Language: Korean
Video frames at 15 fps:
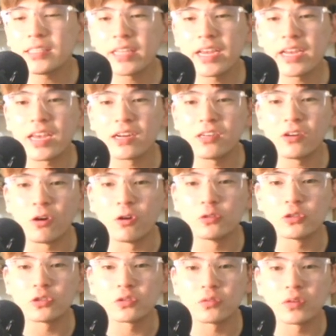세 개를
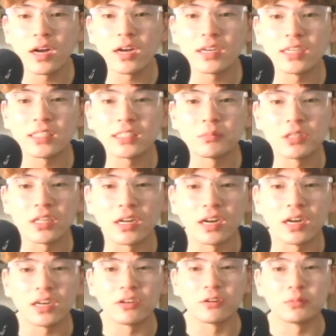얻을 수가
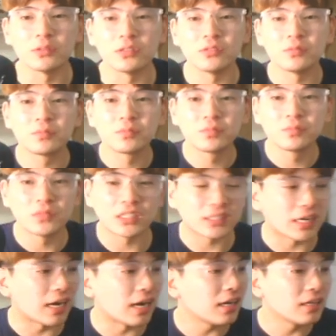있습니다, 여러분.
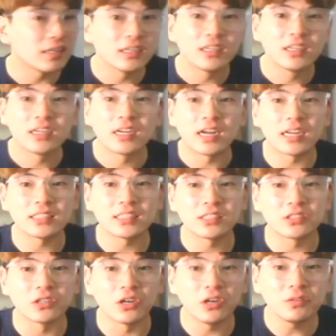자,
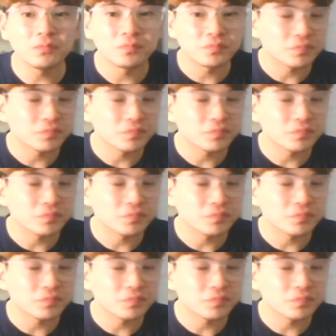아시겠죠?